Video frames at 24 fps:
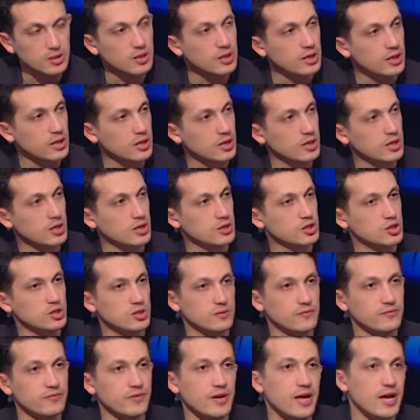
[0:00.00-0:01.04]
كابتن
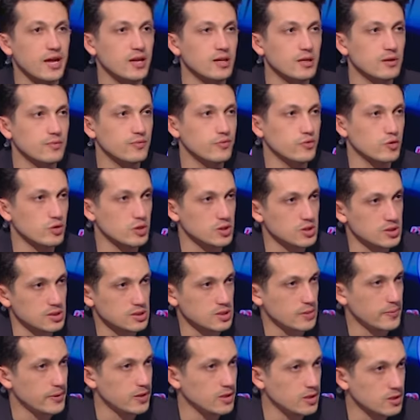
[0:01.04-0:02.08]
آه، شريف هل
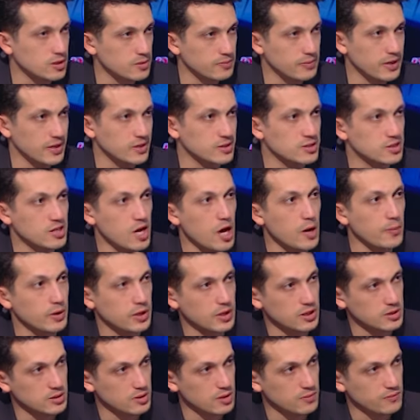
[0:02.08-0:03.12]
فرص الزمالك بقت
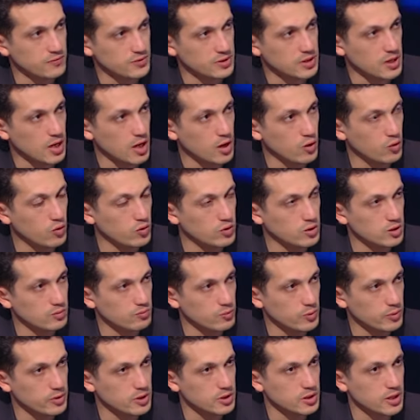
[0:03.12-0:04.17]
صعبه جدا في
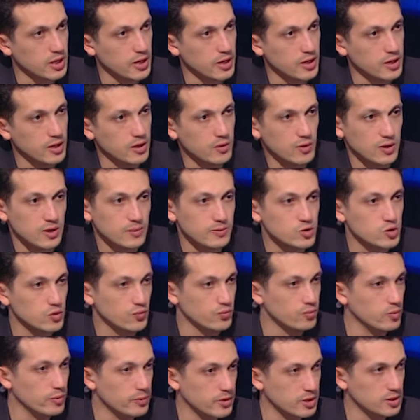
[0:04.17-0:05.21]
التاهل للمباراه النهائيه
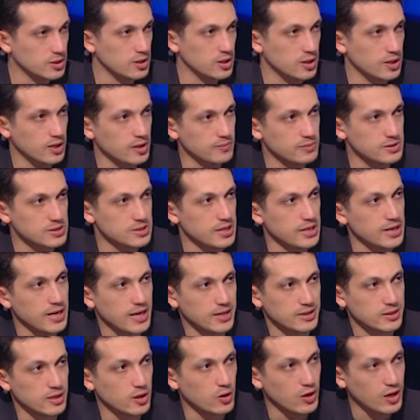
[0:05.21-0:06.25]
ولا بتشوف مباراه الاياب
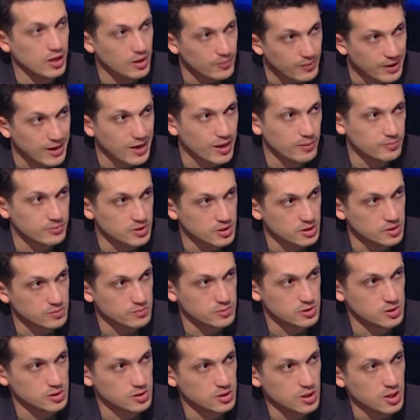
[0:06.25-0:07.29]
ازاي حتى لو على
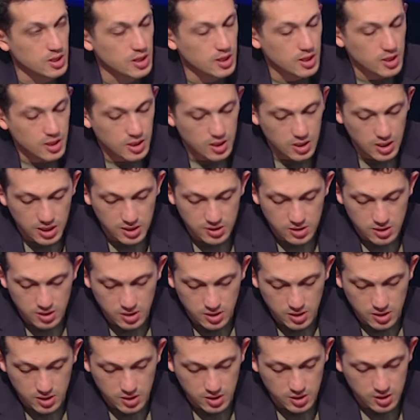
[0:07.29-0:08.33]
ملعب دريمز
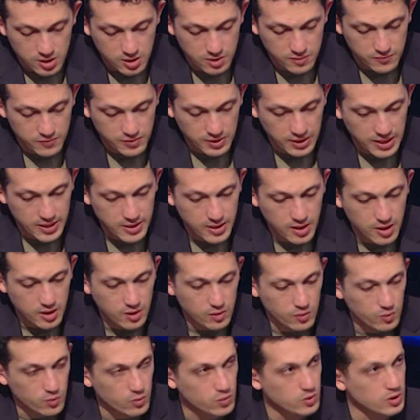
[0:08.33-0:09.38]
هناك آه، في
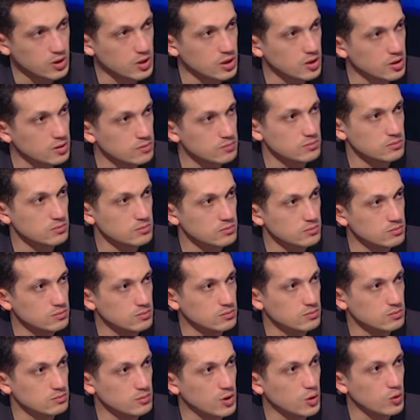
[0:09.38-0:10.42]
غانا
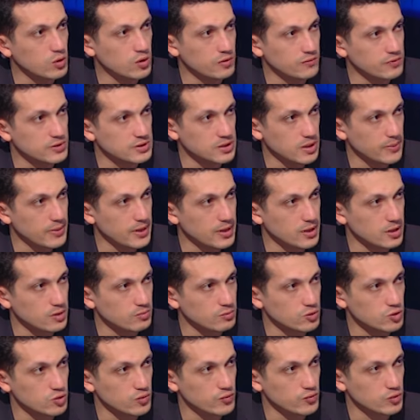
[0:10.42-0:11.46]
وموقف
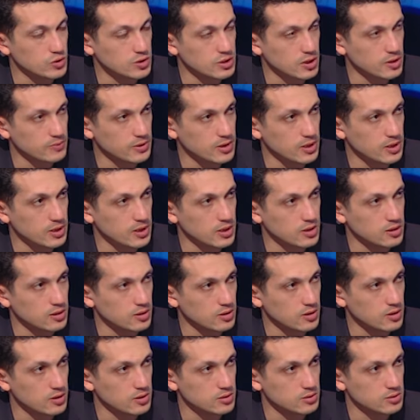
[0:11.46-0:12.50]
الزمالك بتشوفه ازاي من
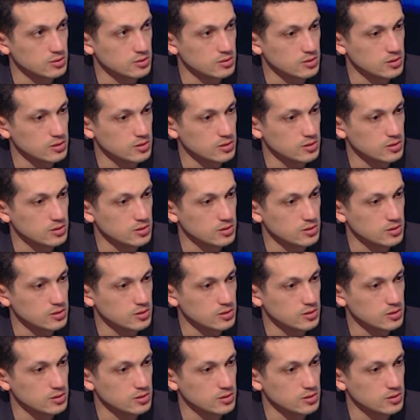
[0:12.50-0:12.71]
خلال